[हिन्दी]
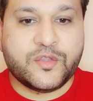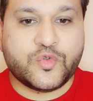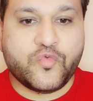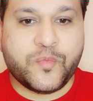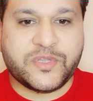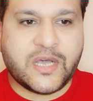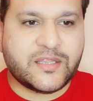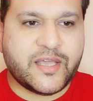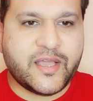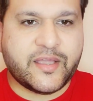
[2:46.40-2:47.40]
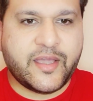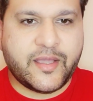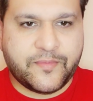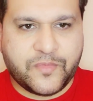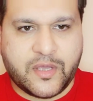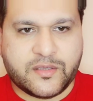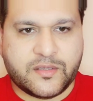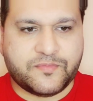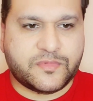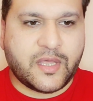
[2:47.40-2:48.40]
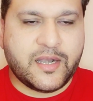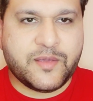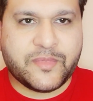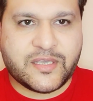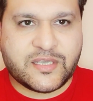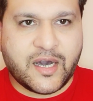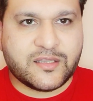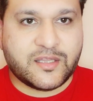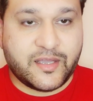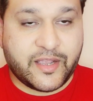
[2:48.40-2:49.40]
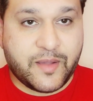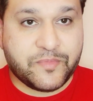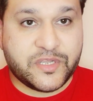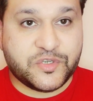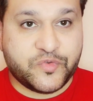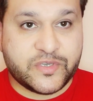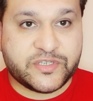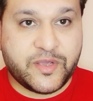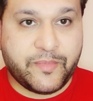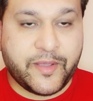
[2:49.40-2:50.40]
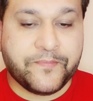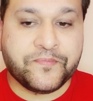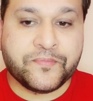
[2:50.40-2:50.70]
तो वो बताते हैं कि तालीम के साथ कैम्ब्रिज यूनिवर्सिटी में